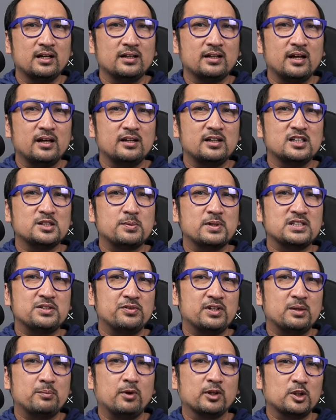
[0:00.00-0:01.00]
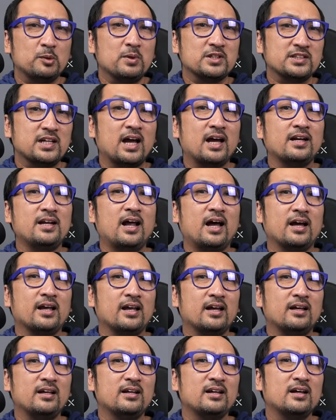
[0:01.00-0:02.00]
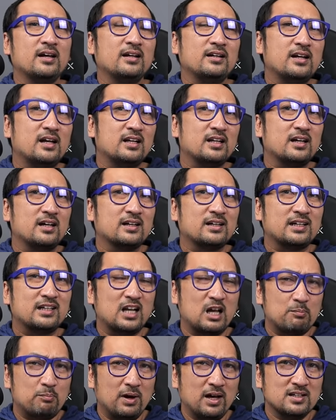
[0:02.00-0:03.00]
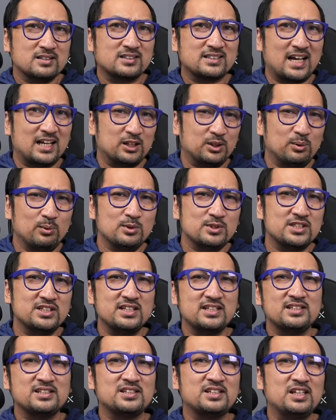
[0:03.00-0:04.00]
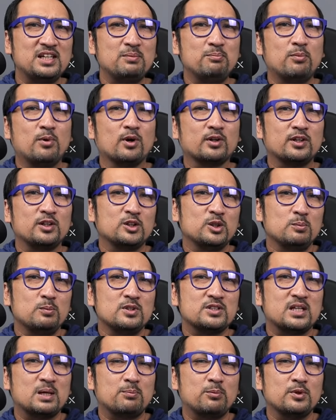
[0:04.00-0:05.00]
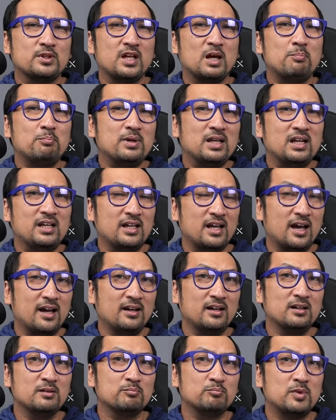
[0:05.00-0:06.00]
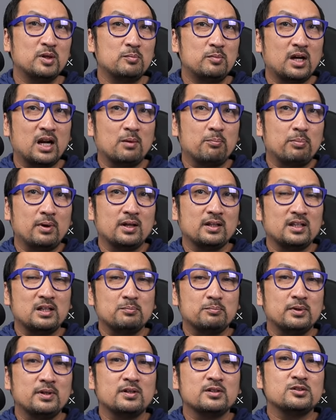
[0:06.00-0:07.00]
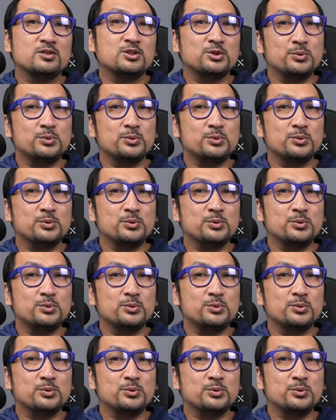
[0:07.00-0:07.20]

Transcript: Ya, di spesifik keyboard itu biasanya ada ya. Dan eh, kenapa satu jenis keyboard itu bisa punya pilihan beberapa tipe